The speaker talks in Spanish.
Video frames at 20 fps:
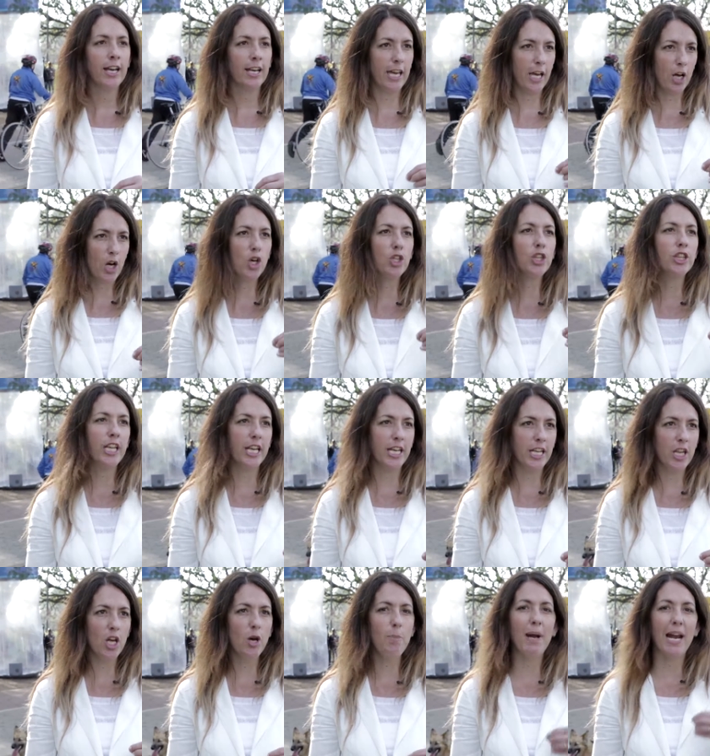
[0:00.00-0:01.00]
que es
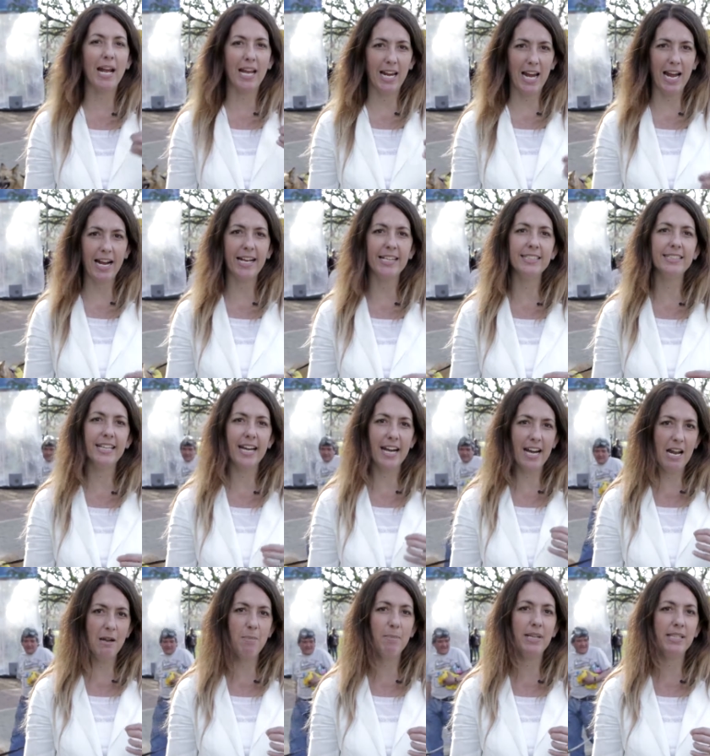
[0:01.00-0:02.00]
contenido para que la gente
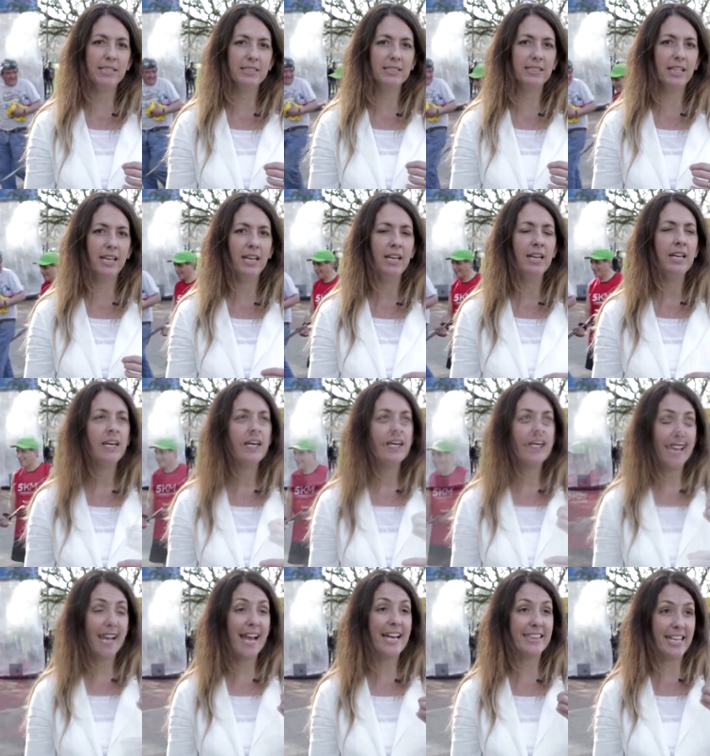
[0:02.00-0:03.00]
realmente
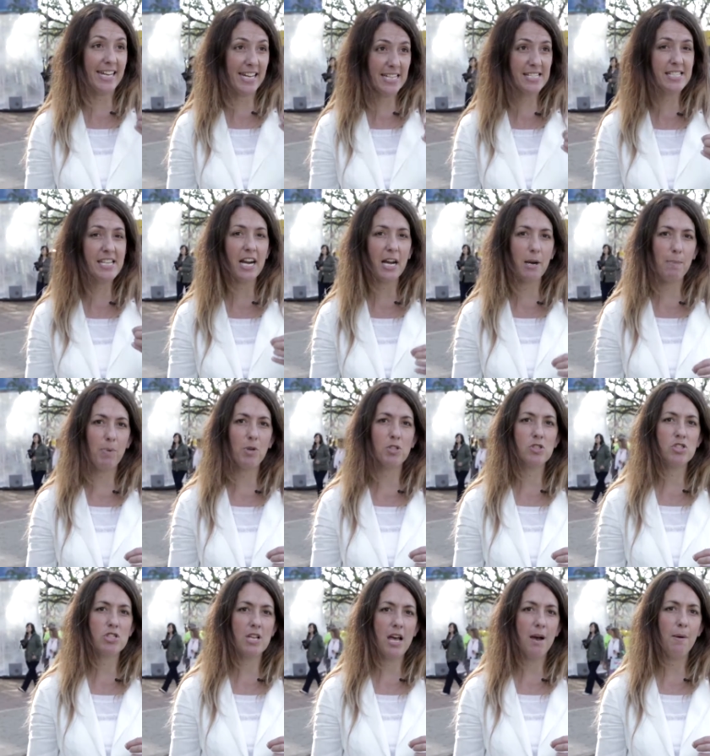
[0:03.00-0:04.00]
tenga tenencia
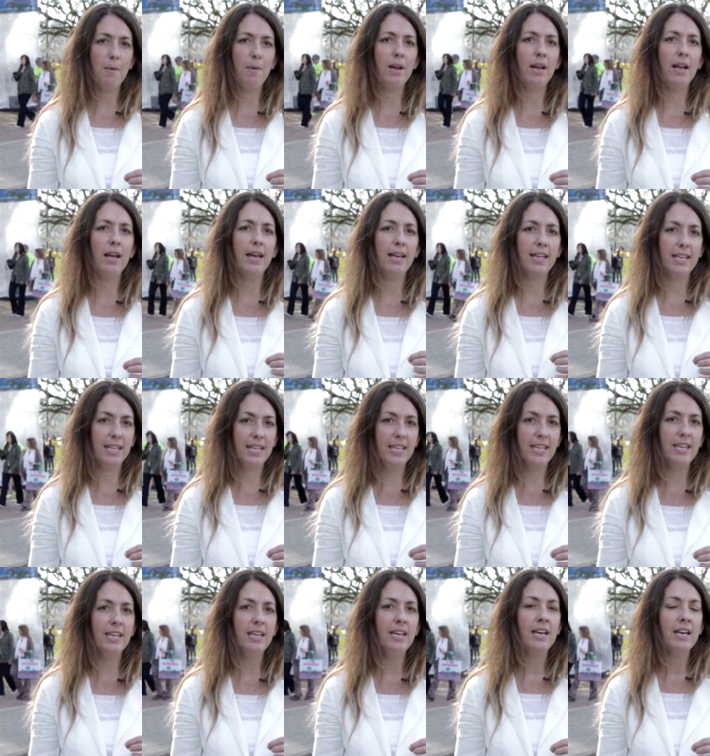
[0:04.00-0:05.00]
responsable
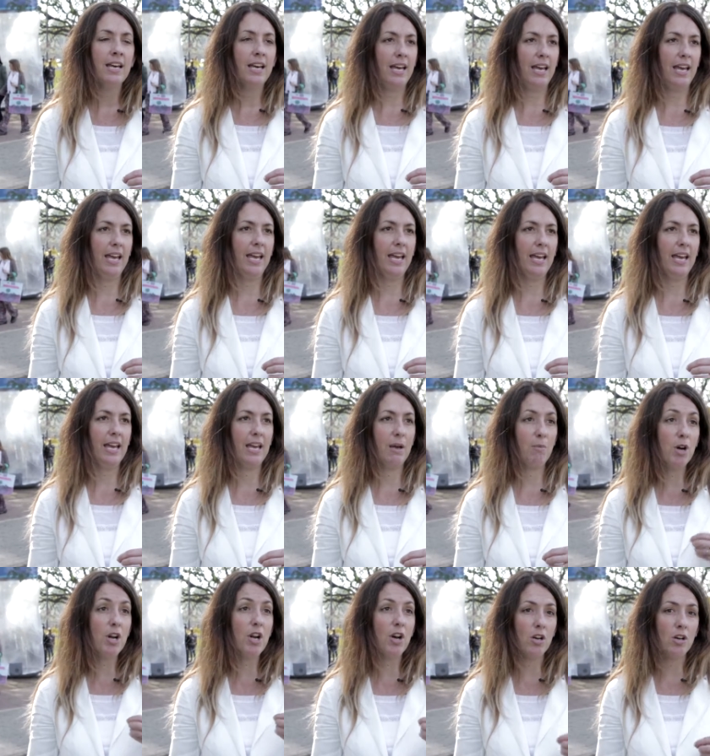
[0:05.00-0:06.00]
y eh,
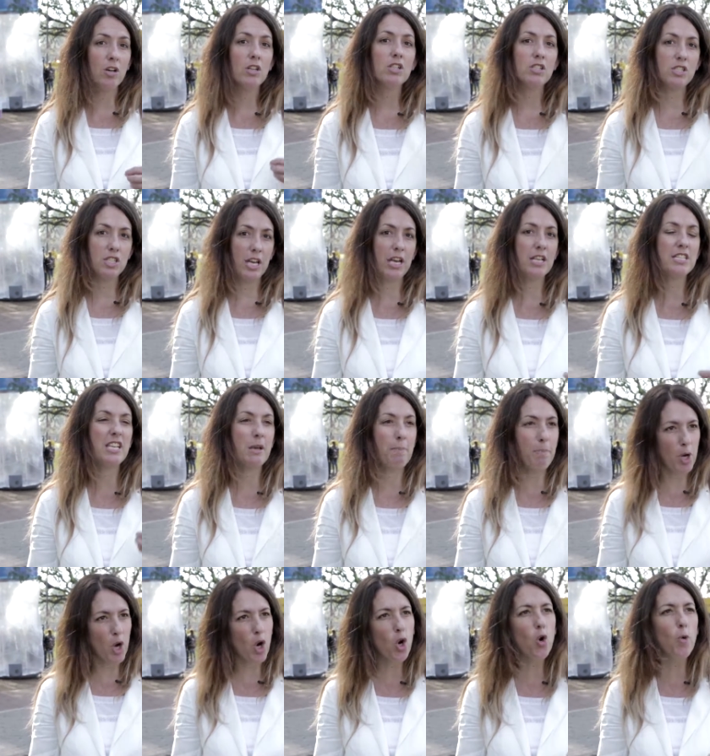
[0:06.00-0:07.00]
bueno, se, se
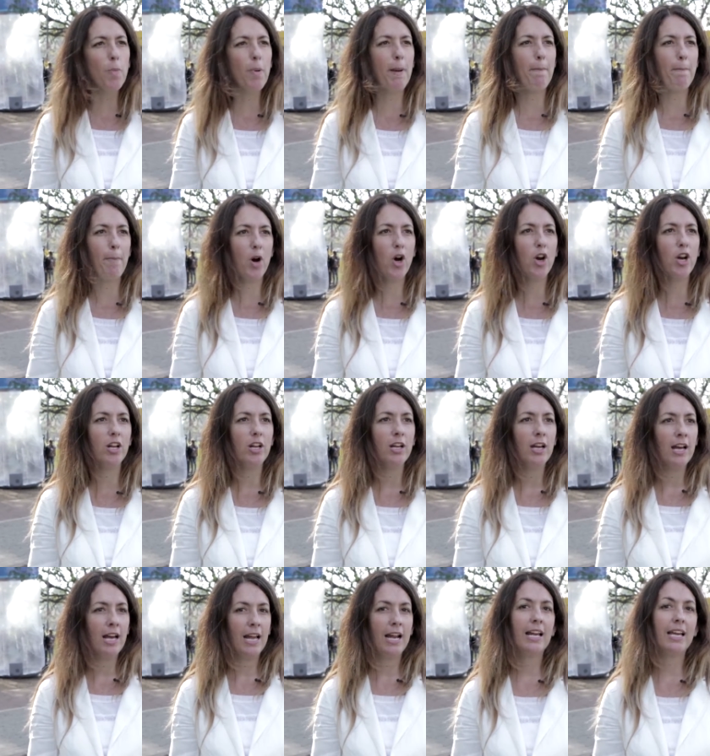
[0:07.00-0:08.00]
preocupe por
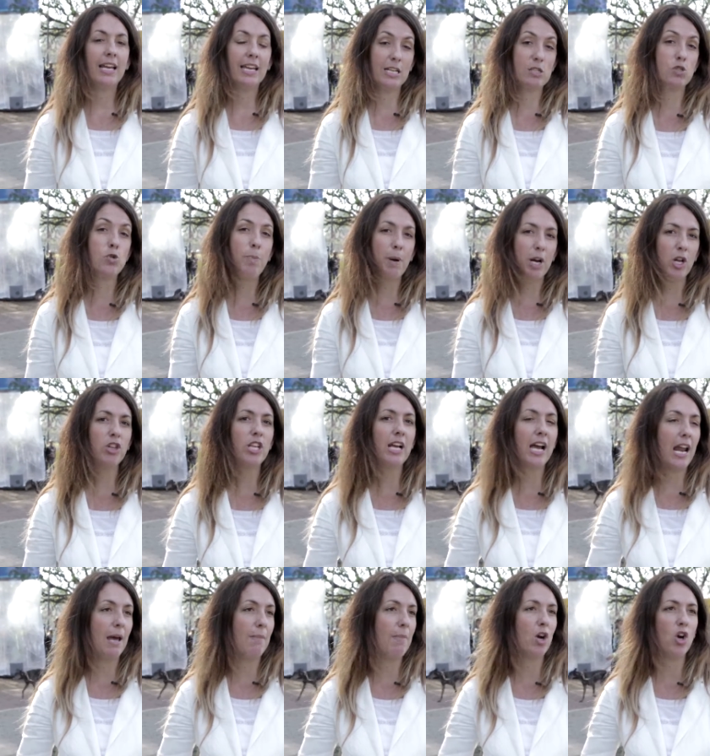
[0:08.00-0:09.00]
que su perro
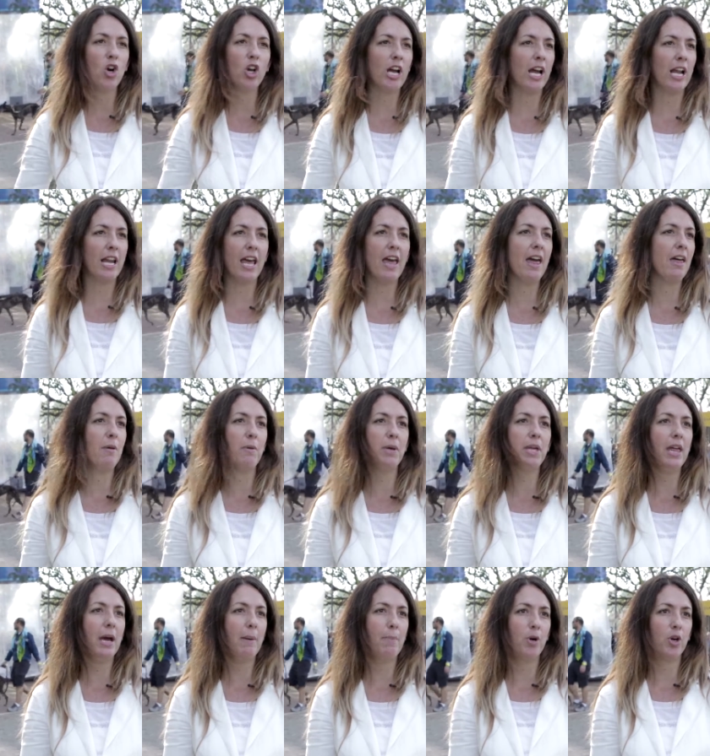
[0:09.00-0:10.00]
tenga la mejor calidad de
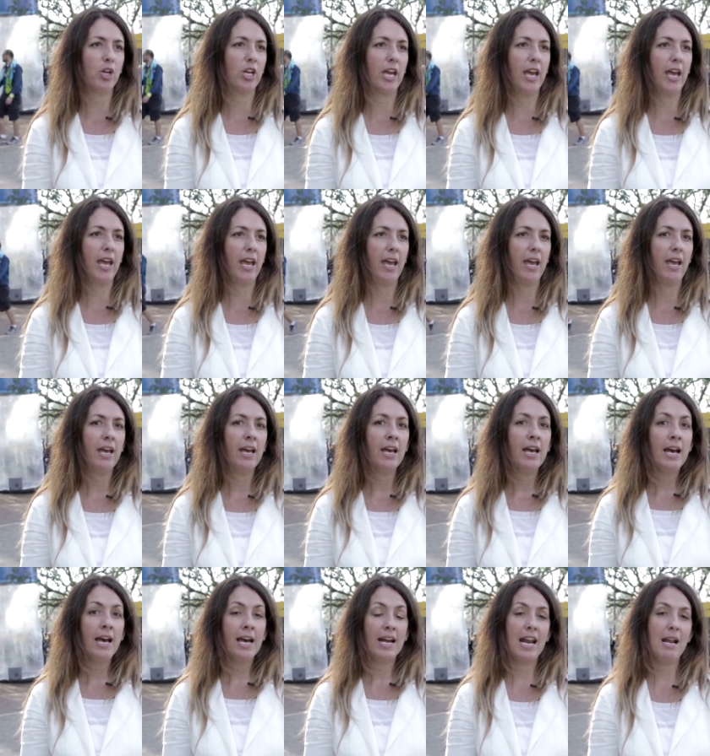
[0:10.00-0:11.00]
vida, porque
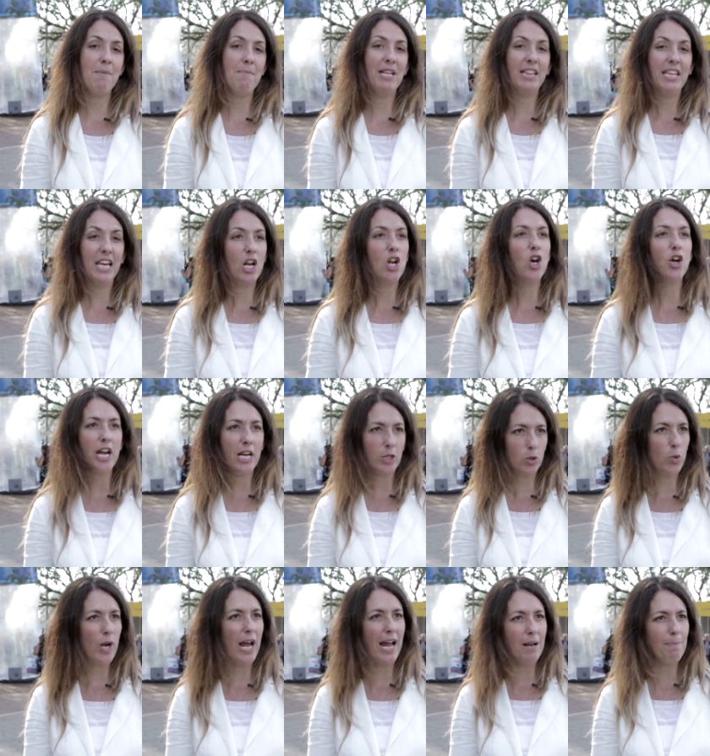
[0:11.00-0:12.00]
realmente lo
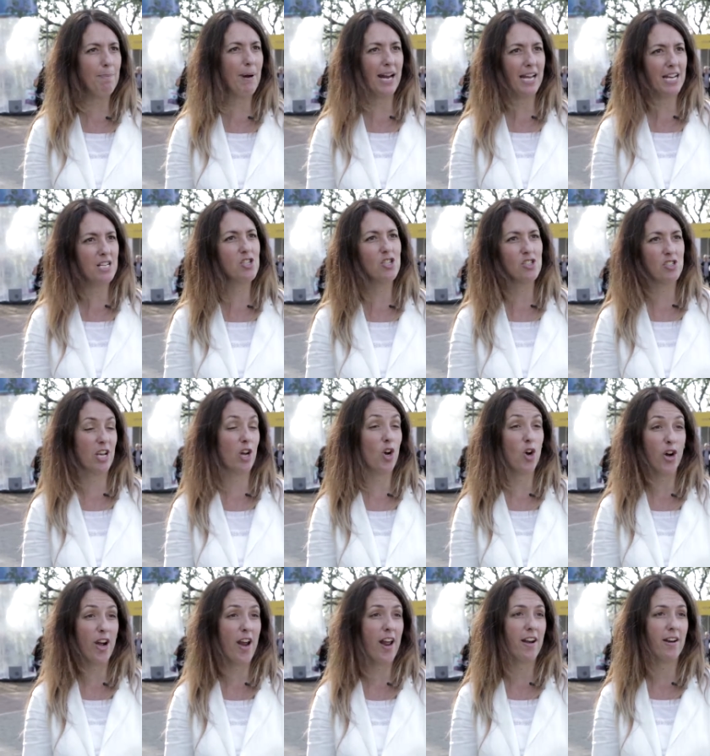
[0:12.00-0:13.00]
natural para ellos es
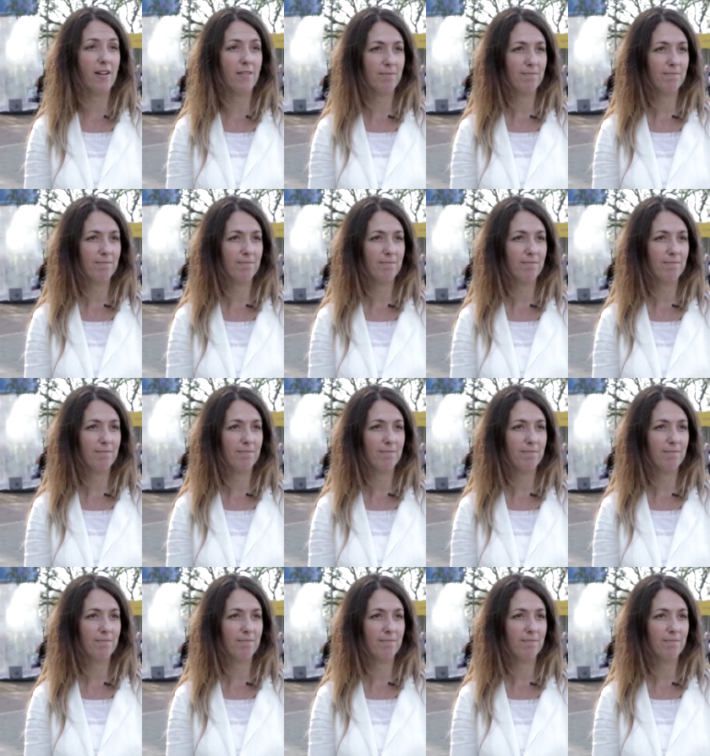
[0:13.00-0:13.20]
correr